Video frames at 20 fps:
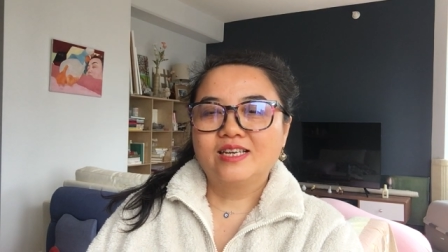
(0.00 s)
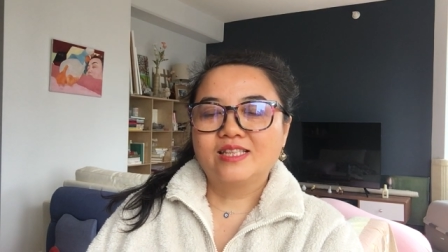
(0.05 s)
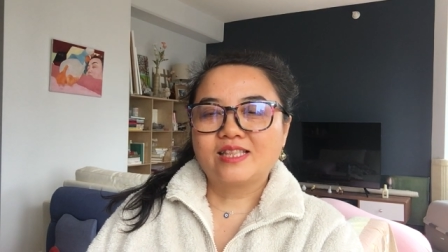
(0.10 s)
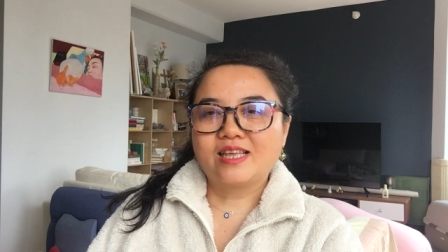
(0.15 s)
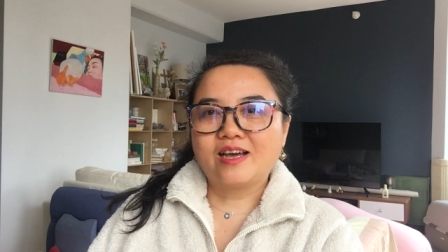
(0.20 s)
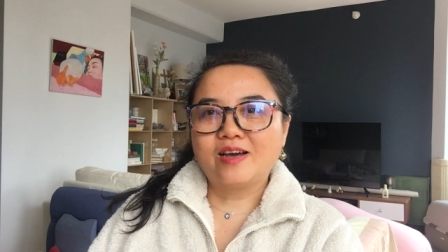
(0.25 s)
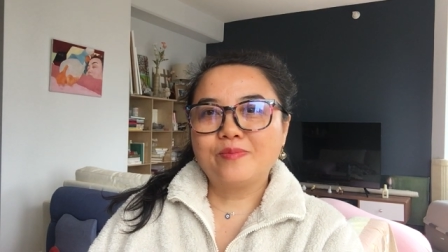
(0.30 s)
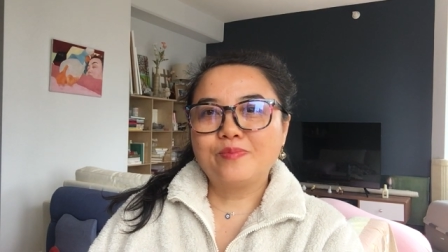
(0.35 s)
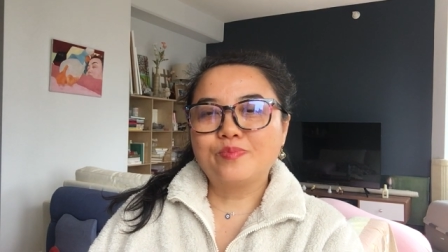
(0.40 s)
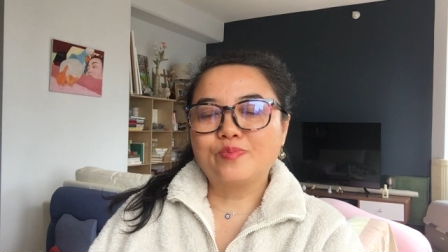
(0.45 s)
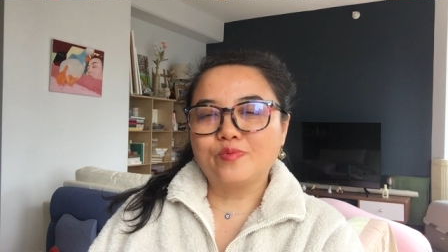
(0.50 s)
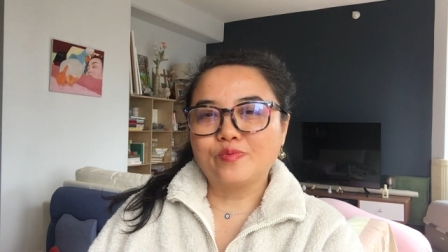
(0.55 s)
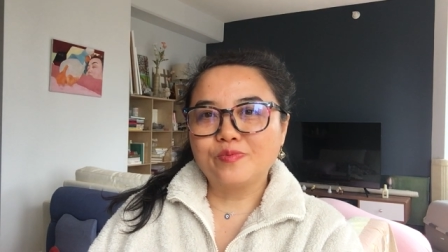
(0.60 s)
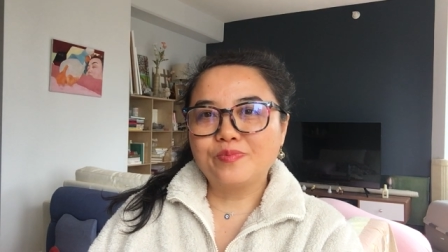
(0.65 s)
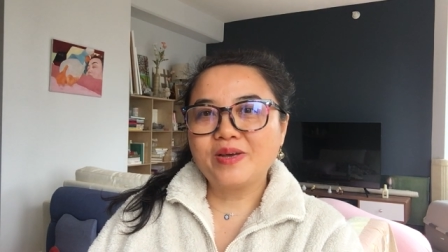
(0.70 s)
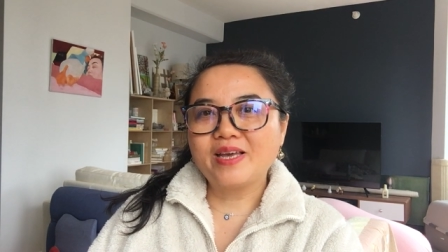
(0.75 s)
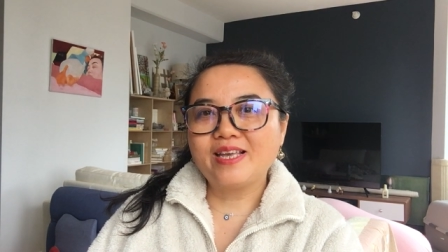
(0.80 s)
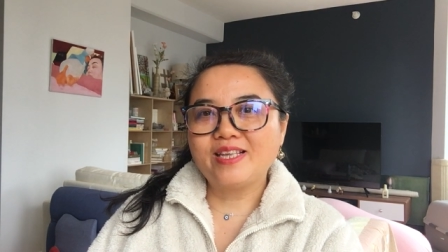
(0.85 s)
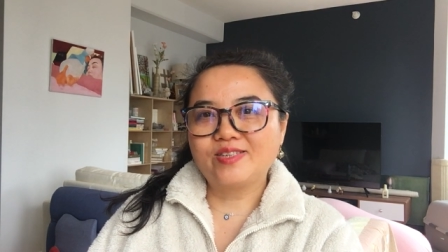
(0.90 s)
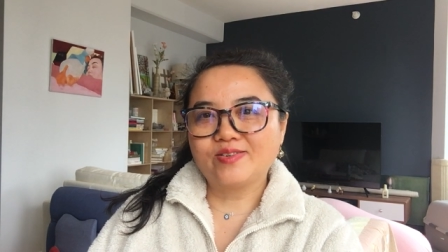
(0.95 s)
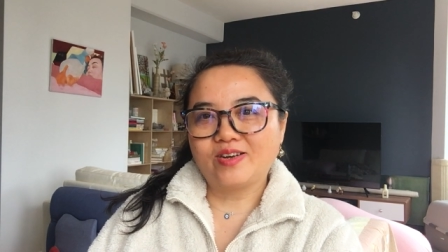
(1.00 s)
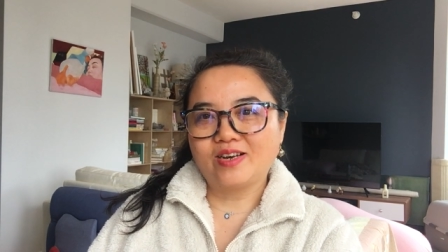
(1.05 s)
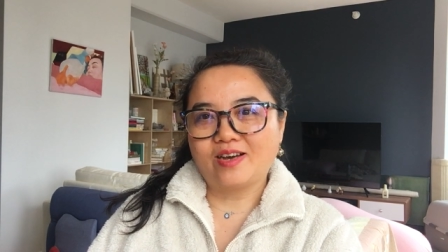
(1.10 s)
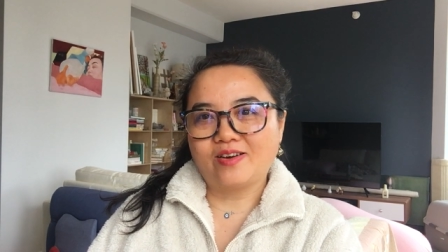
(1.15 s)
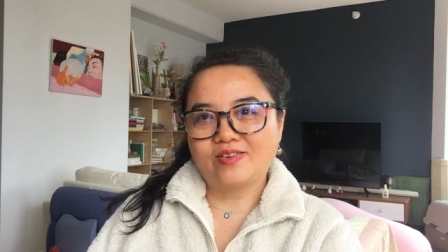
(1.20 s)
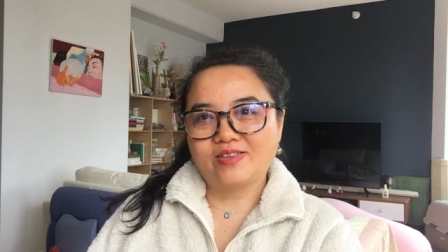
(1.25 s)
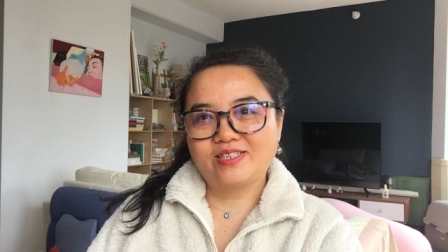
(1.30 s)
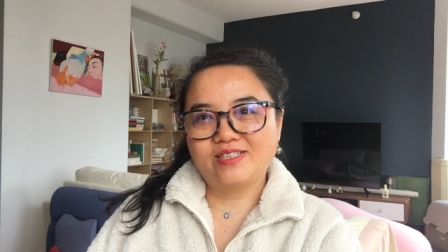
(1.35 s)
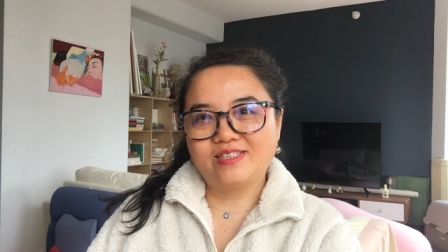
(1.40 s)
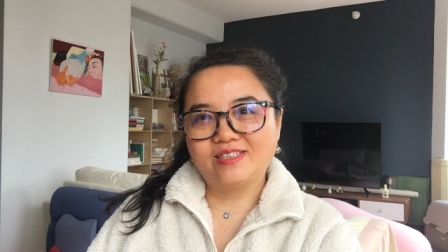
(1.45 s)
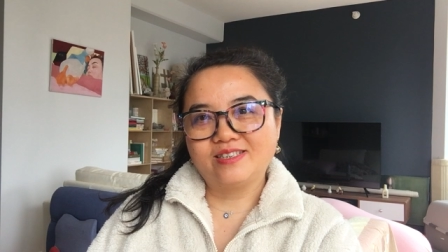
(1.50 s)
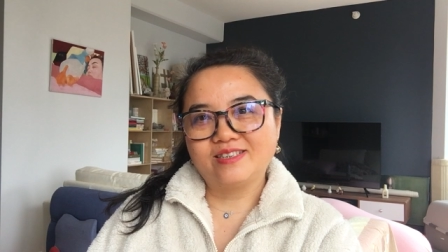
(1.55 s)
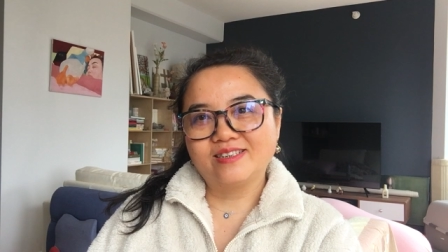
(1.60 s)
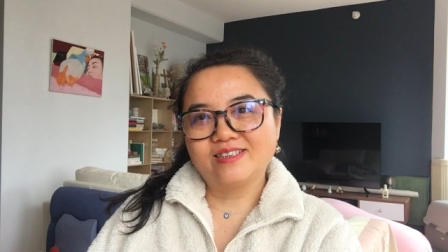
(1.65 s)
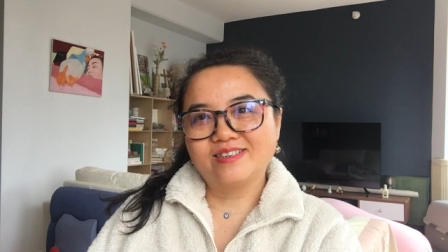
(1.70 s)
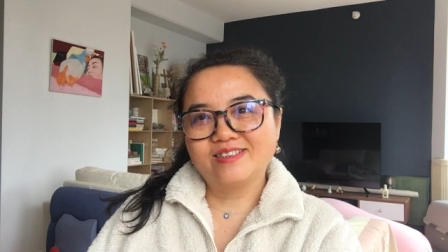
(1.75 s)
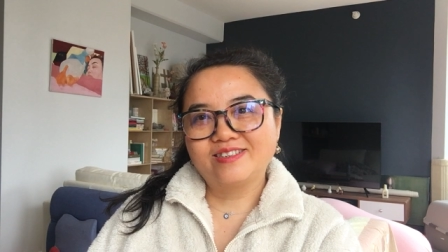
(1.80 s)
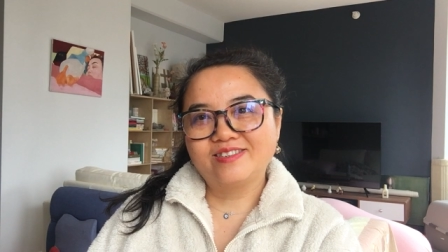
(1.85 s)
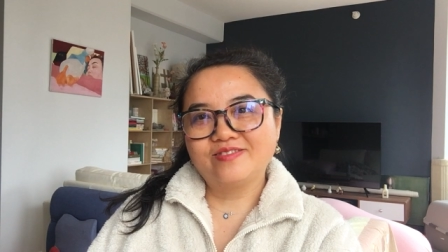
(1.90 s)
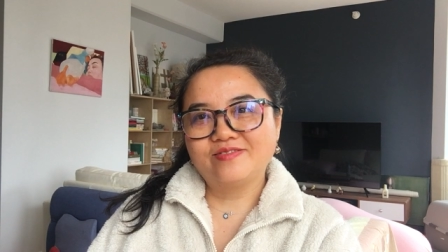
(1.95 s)
他不配做老师，
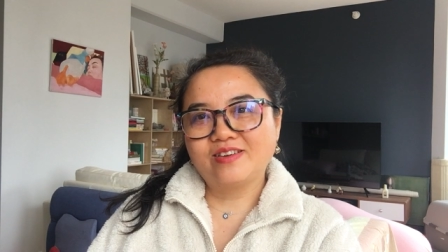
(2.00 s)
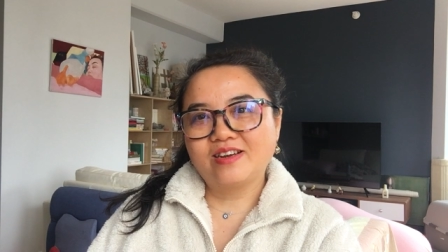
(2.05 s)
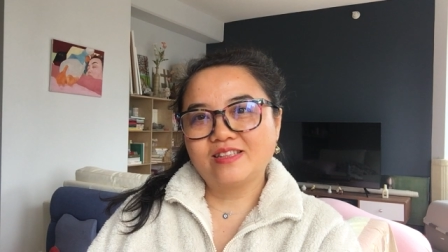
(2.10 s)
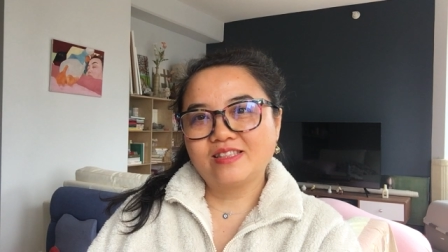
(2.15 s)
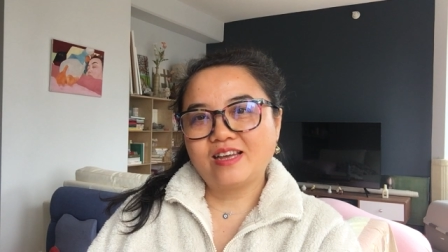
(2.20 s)
是吧？